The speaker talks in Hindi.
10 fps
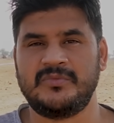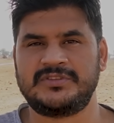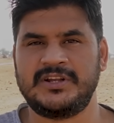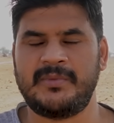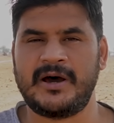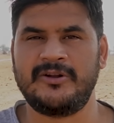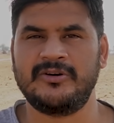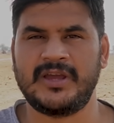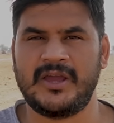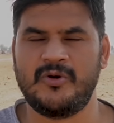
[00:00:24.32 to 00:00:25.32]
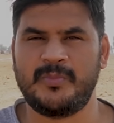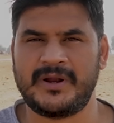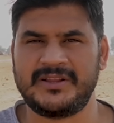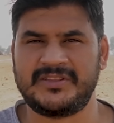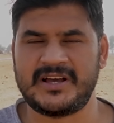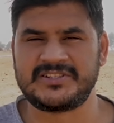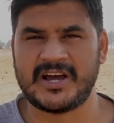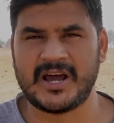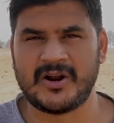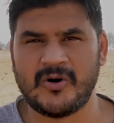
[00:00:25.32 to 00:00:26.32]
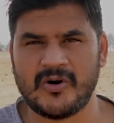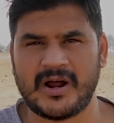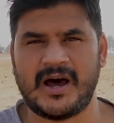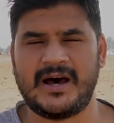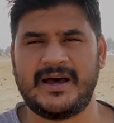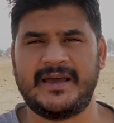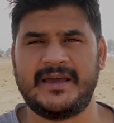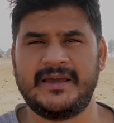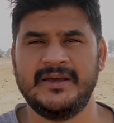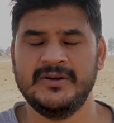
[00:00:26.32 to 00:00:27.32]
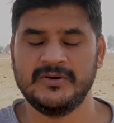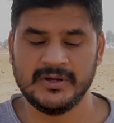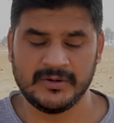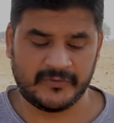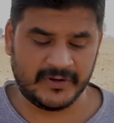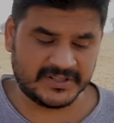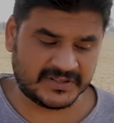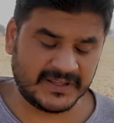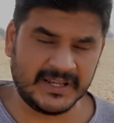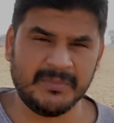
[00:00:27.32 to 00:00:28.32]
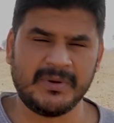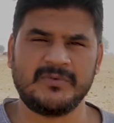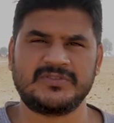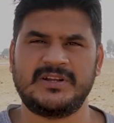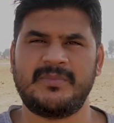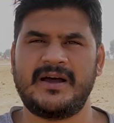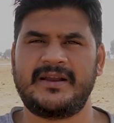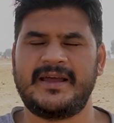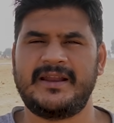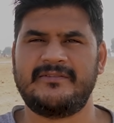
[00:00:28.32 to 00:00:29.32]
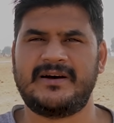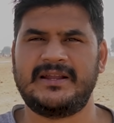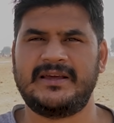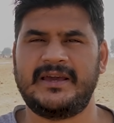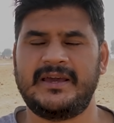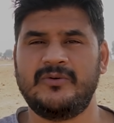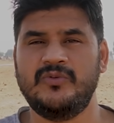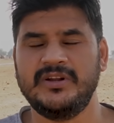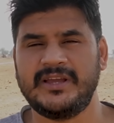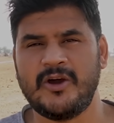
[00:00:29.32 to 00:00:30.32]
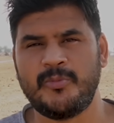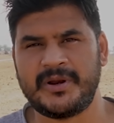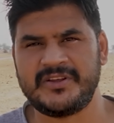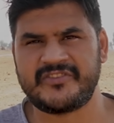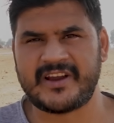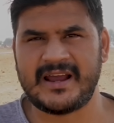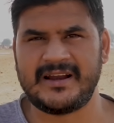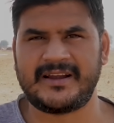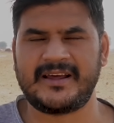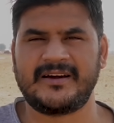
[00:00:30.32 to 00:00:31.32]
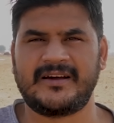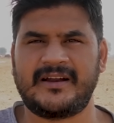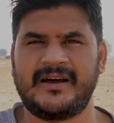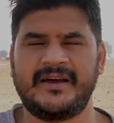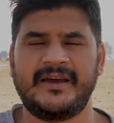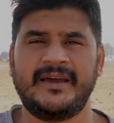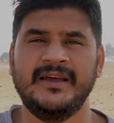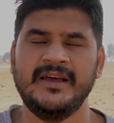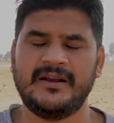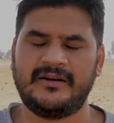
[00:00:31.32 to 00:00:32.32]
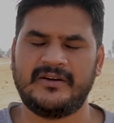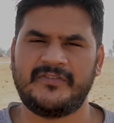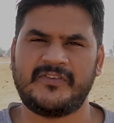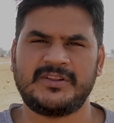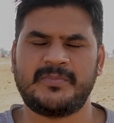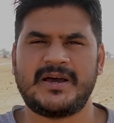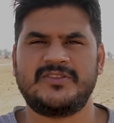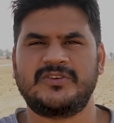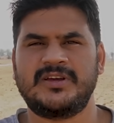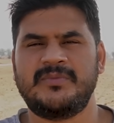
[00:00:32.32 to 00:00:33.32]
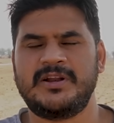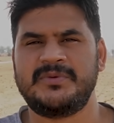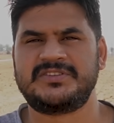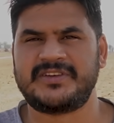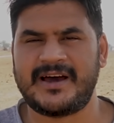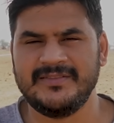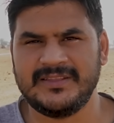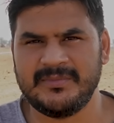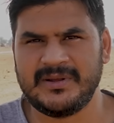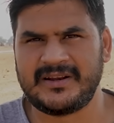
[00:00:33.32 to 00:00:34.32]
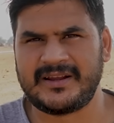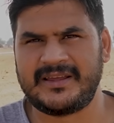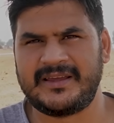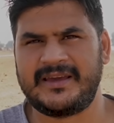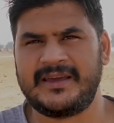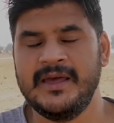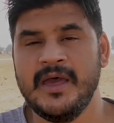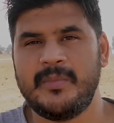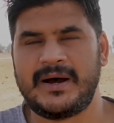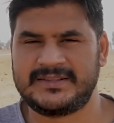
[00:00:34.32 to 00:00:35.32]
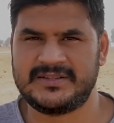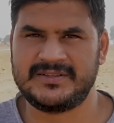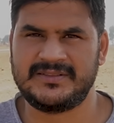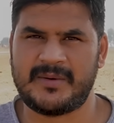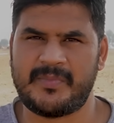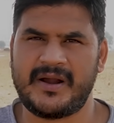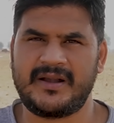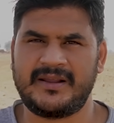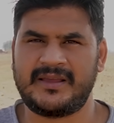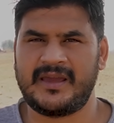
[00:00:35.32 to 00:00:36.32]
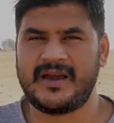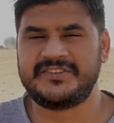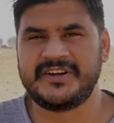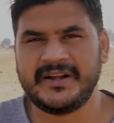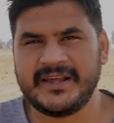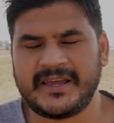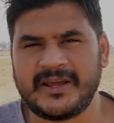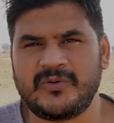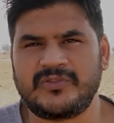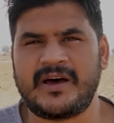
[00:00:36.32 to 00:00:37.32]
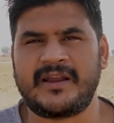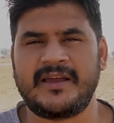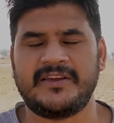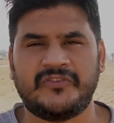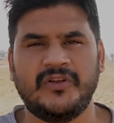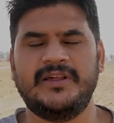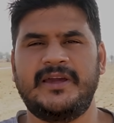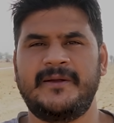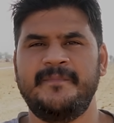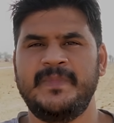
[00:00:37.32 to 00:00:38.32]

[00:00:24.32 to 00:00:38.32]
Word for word: मुसलमानों के ऊपर अत्याचार हो रहा है फ़िलिस्तीन में मुसलमान रहने वाले हैं उनके ऊपर इजराइल अटैक कर रहा है नफ़रतवादियों के मन में शांति मिल रही है भारतीय जनता पार्टी के एजेंडे के अनुसार है इसलिए